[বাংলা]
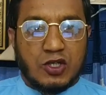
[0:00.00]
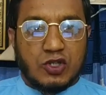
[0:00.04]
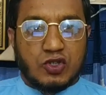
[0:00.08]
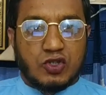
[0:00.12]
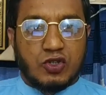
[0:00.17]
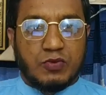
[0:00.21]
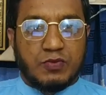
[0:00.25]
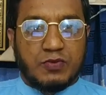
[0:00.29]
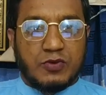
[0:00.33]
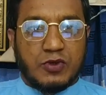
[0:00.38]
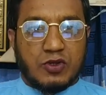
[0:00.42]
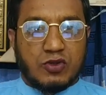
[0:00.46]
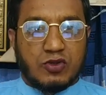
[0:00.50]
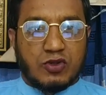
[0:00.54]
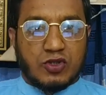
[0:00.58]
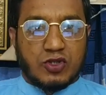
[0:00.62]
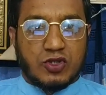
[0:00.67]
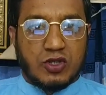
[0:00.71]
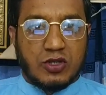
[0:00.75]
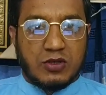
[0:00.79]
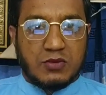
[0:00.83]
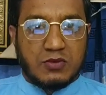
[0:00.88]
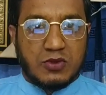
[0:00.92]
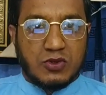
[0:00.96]
সুপ্রিয়
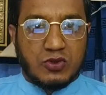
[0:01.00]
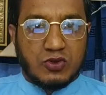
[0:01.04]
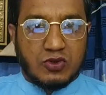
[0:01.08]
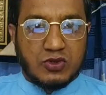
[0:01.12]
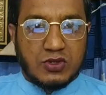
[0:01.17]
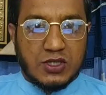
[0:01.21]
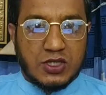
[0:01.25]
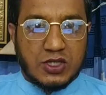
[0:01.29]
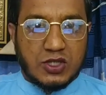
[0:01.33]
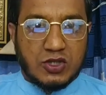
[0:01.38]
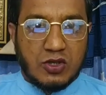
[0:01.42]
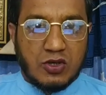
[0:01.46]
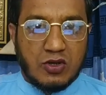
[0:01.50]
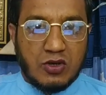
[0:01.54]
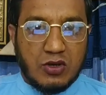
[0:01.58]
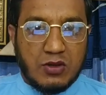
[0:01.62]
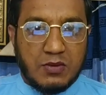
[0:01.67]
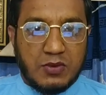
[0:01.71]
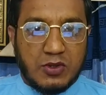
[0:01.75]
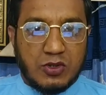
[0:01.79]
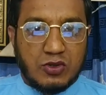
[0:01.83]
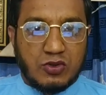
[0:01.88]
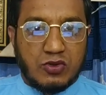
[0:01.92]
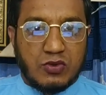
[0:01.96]
দর্শক বন্ধু যে সকল
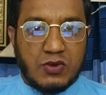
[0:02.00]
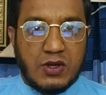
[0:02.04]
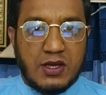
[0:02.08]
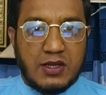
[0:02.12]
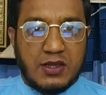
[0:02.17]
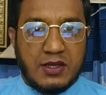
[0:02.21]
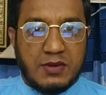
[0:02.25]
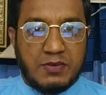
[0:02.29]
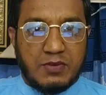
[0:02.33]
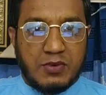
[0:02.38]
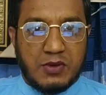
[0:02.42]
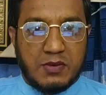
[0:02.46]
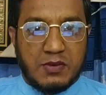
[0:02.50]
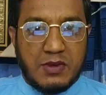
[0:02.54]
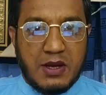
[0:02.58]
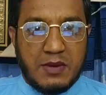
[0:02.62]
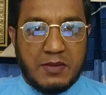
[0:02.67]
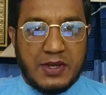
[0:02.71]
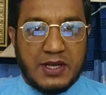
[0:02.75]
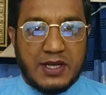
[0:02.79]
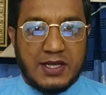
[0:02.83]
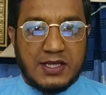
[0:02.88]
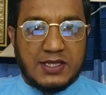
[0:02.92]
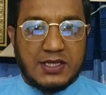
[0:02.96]
বন্ধুরা ইতিপূর্বে
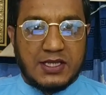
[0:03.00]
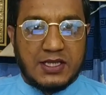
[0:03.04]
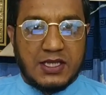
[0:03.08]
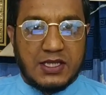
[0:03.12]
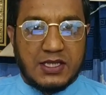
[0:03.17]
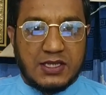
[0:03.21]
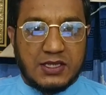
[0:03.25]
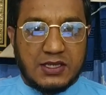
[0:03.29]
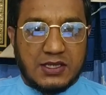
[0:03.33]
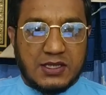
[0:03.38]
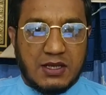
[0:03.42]
আমার এই চ্যানেলটি